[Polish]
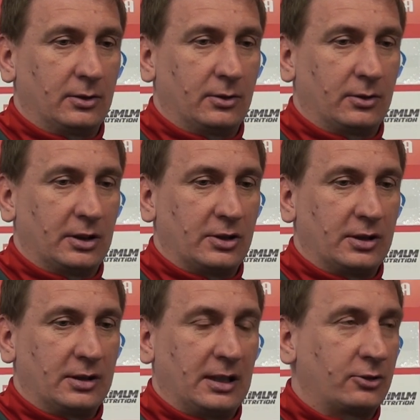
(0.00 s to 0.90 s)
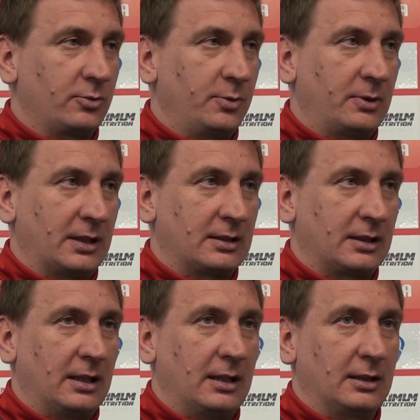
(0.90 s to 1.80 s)
to też jest jakość
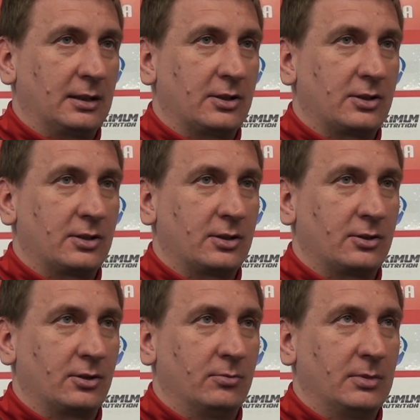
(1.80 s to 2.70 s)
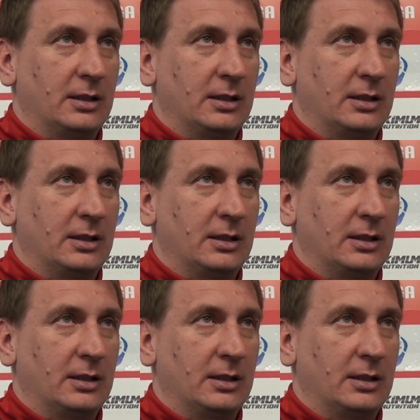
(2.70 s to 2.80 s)
piłkarska, ale też są